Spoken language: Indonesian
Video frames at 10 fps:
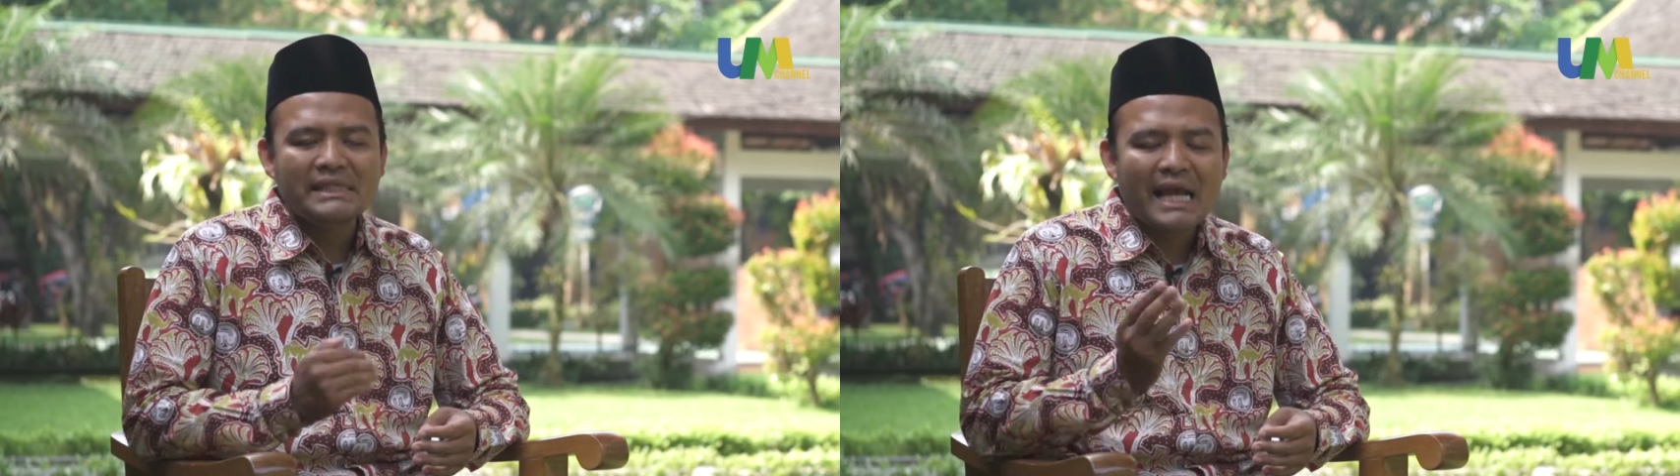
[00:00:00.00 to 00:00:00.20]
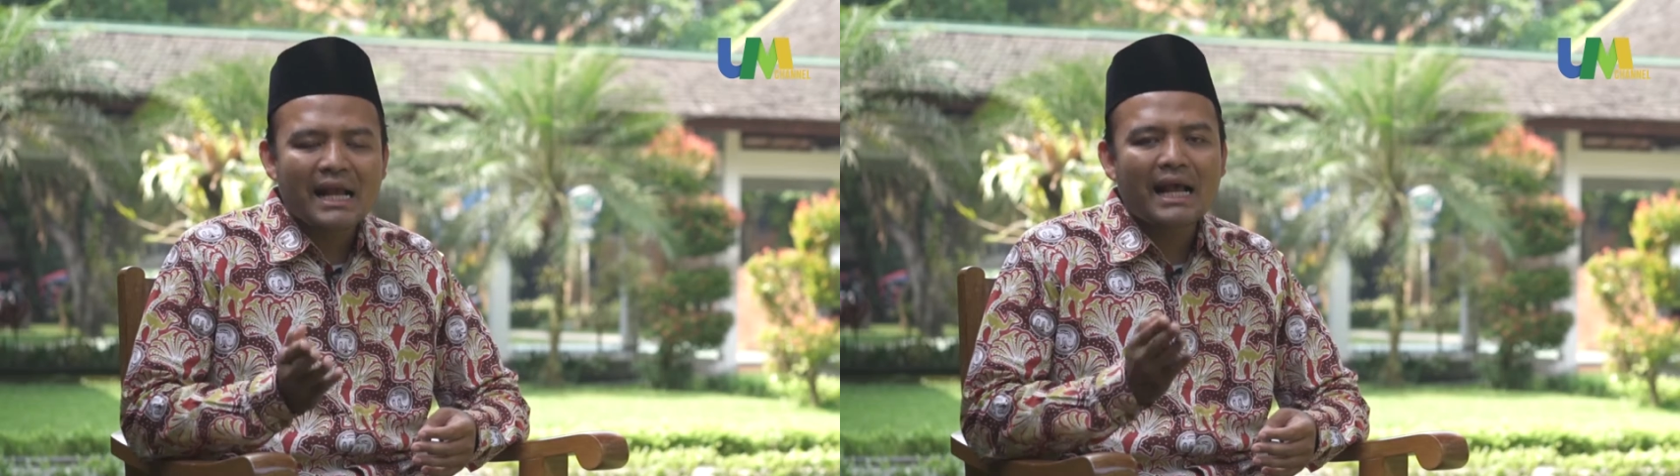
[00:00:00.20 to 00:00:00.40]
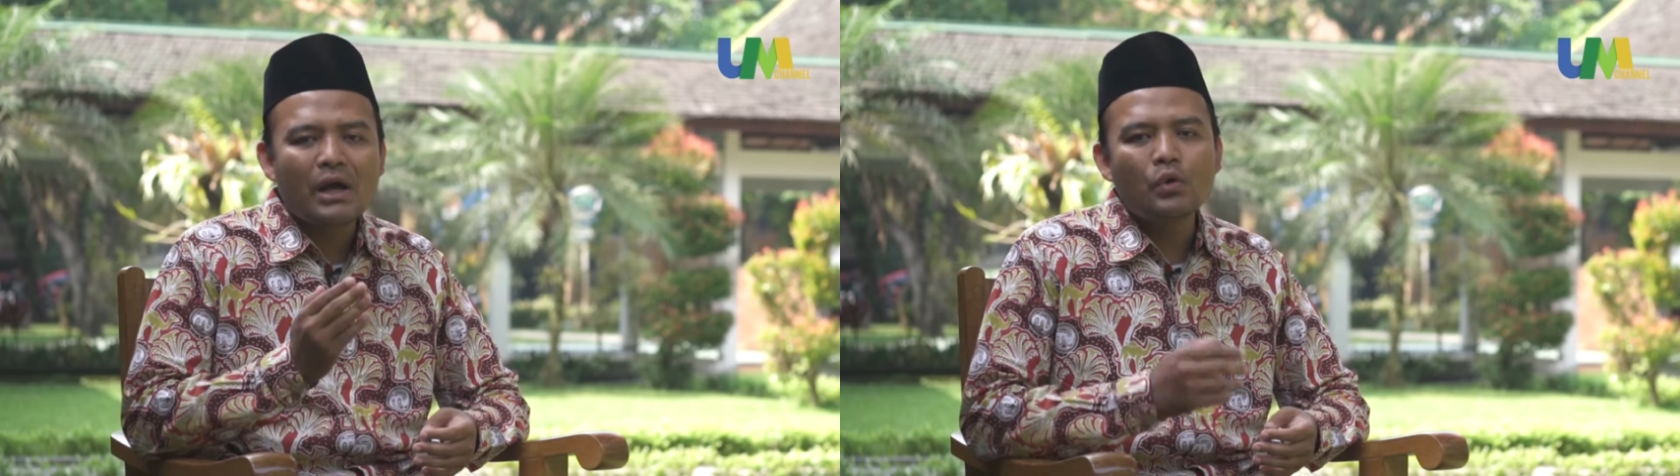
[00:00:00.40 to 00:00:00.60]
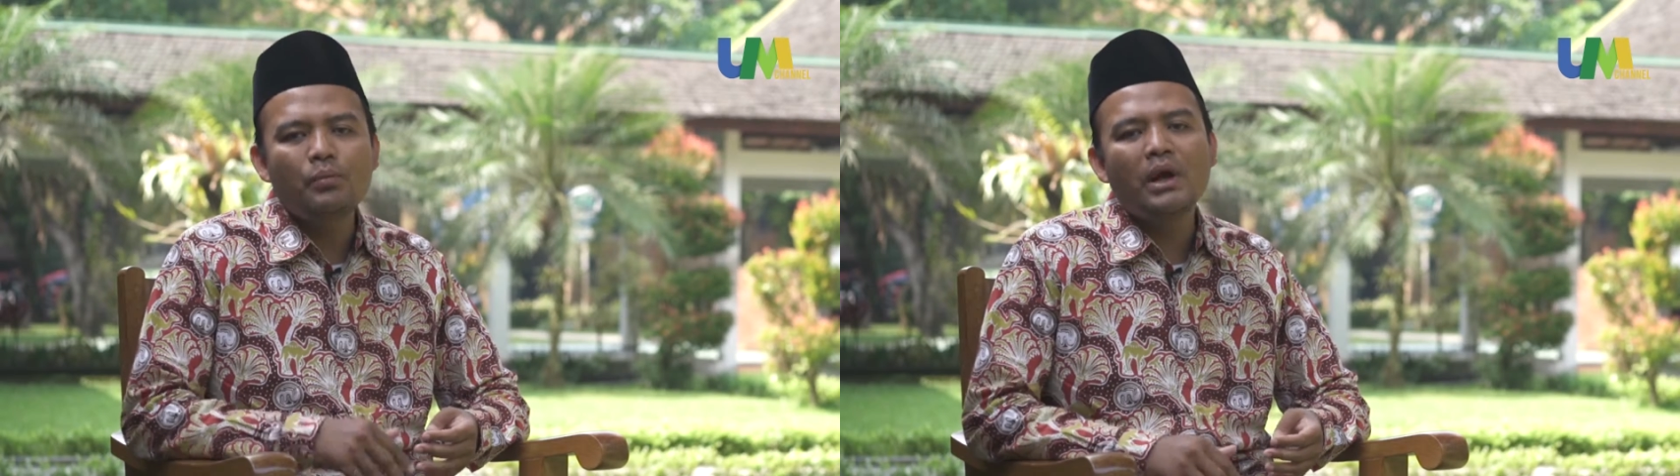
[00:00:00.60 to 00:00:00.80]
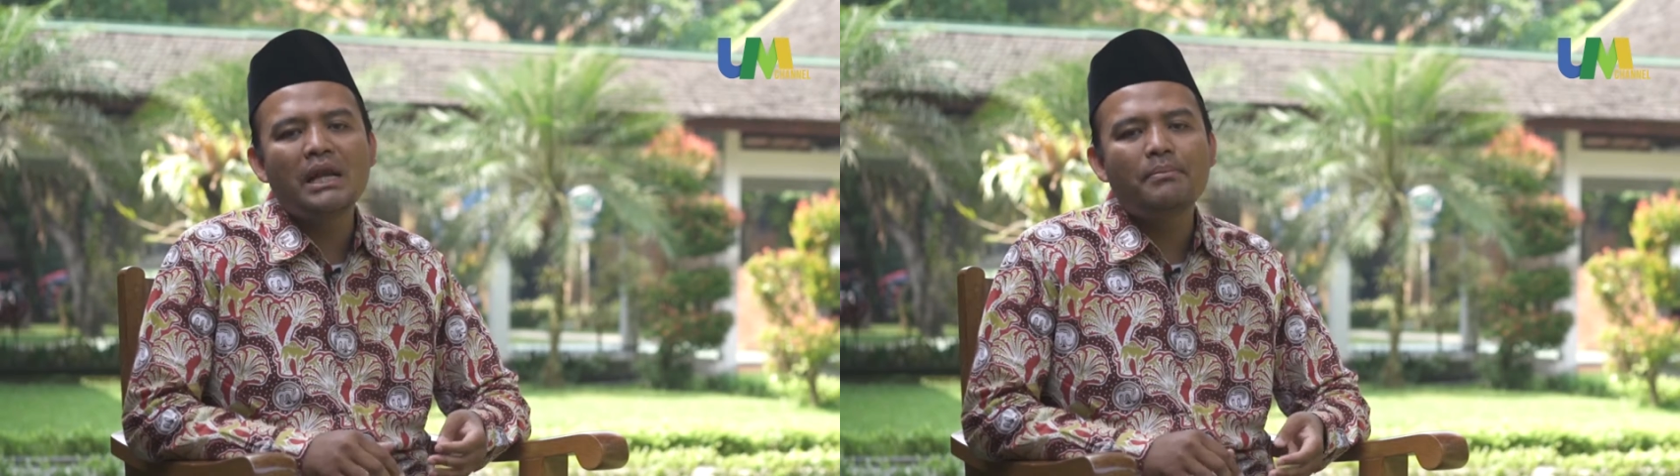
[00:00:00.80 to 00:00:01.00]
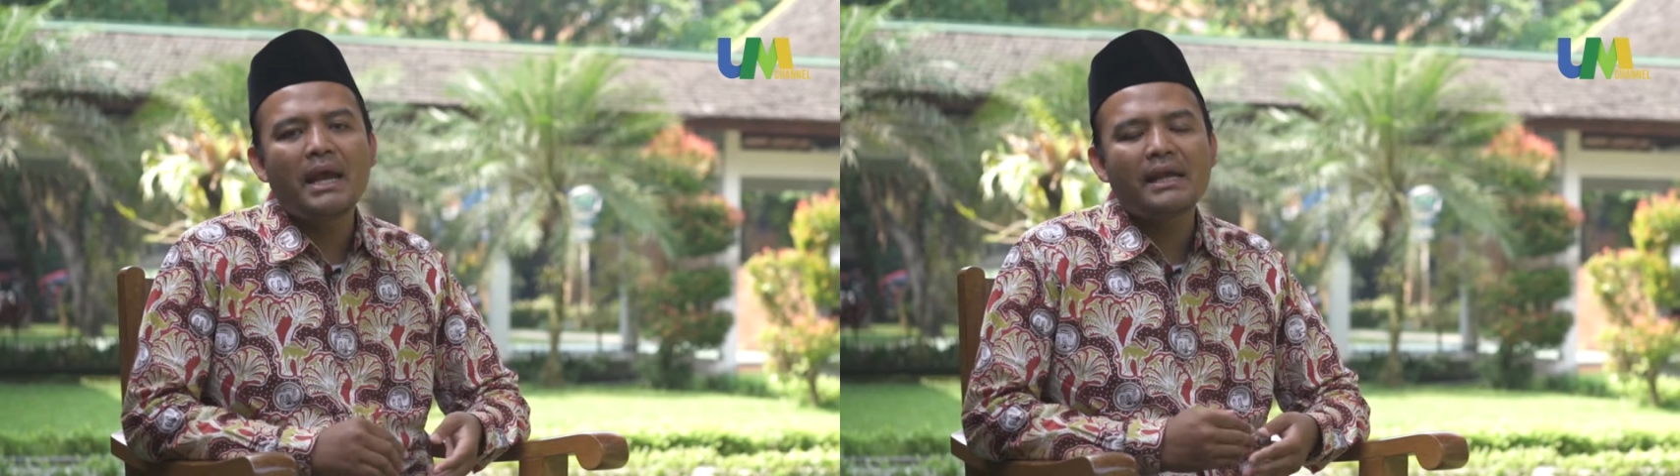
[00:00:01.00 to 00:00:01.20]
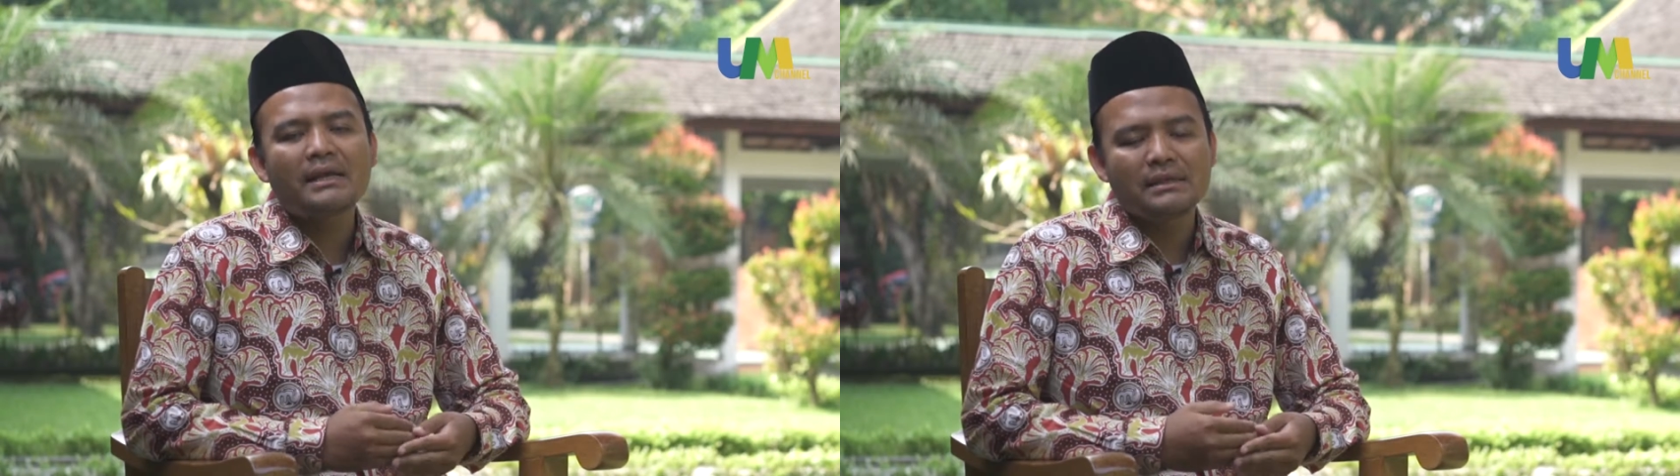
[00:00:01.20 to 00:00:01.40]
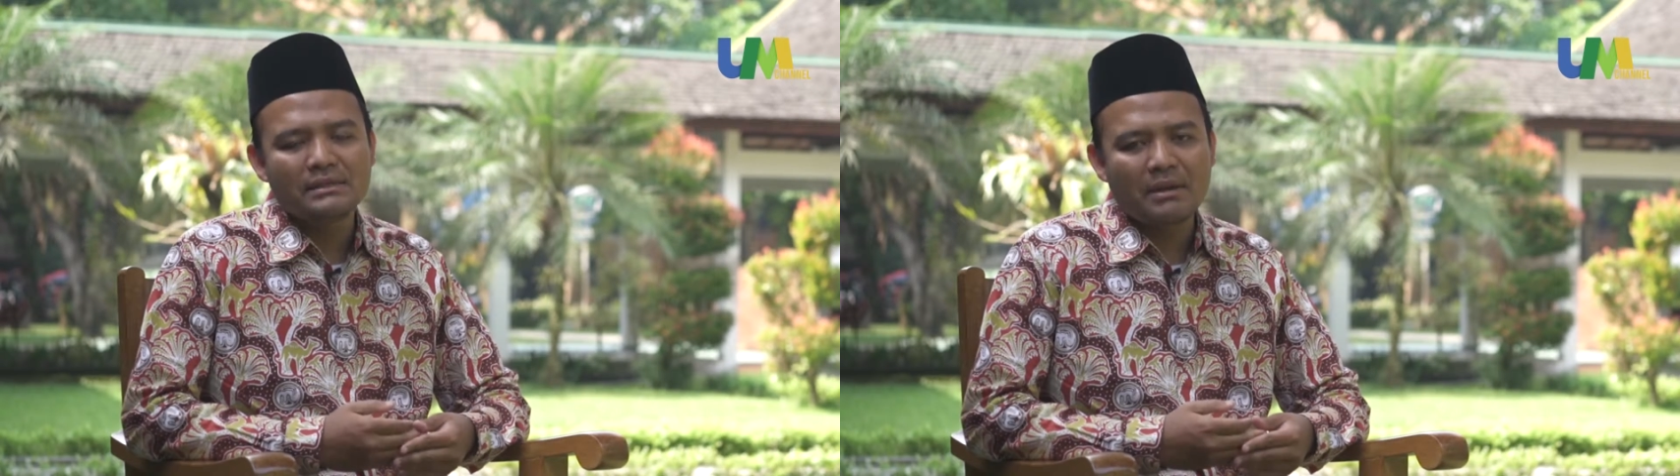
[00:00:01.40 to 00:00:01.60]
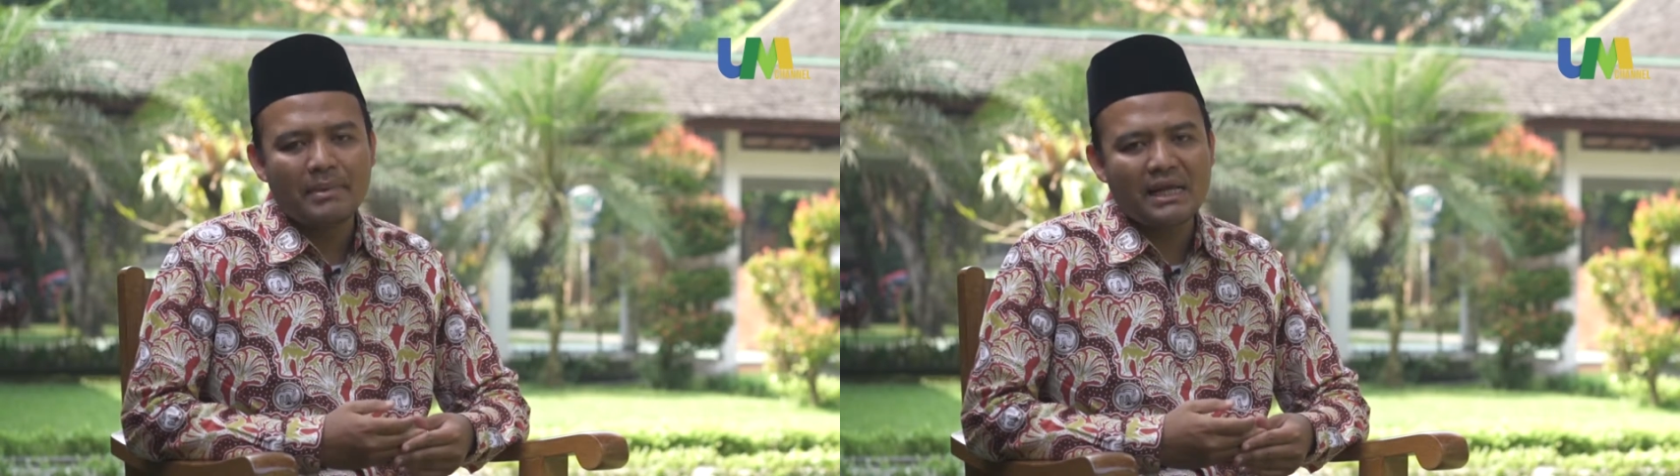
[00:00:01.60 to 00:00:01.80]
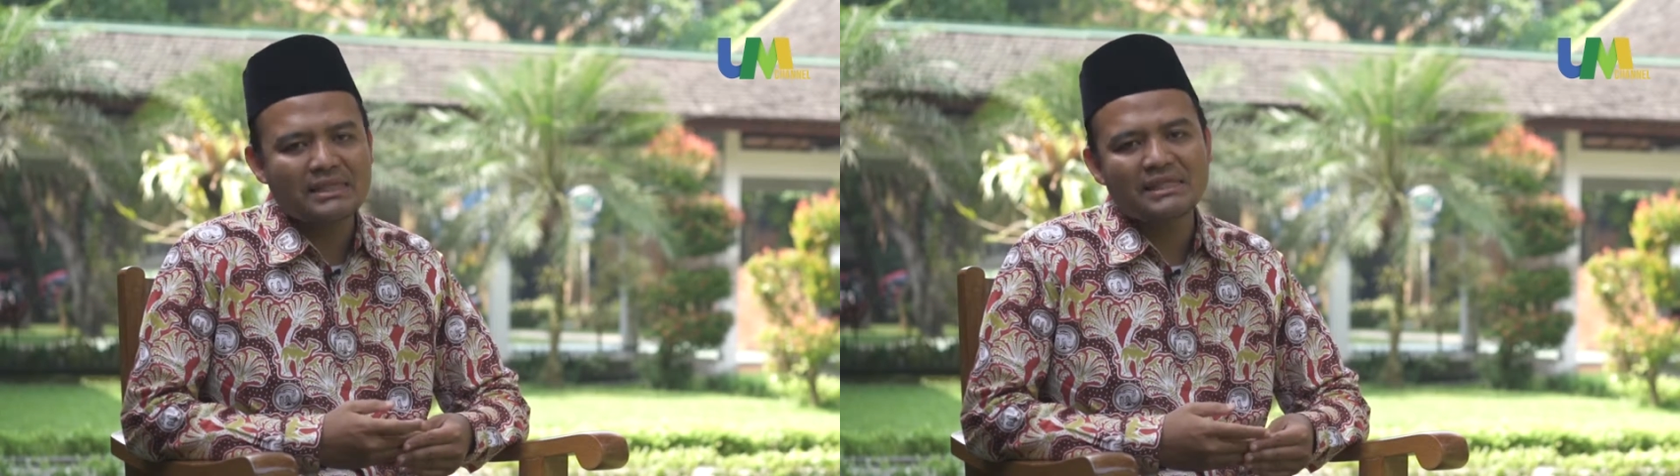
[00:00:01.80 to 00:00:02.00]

menjaga hubungan baik kepada